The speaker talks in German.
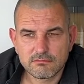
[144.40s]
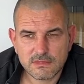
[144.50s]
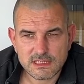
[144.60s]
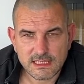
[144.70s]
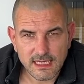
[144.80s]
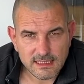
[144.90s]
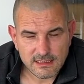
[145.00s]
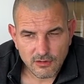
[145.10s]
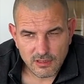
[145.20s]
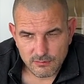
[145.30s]
das sage ich
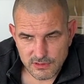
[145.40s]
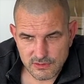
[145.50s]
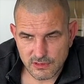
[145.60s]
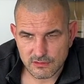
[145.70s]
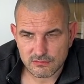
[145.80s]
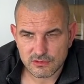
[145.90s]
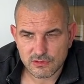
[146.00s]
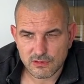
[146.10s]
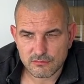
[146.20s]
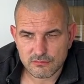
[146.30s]
auch immer zu den, zu
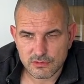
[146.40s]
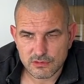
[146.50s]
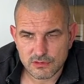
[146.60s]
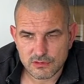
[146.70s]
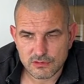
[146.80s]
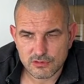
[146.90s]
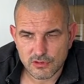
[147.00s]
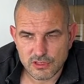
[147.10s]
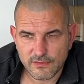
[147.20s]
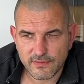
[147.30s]
den
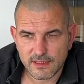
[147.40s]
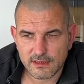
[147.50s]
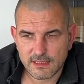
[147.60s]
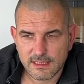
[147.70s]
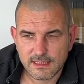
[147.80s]
Schornsteinfegern,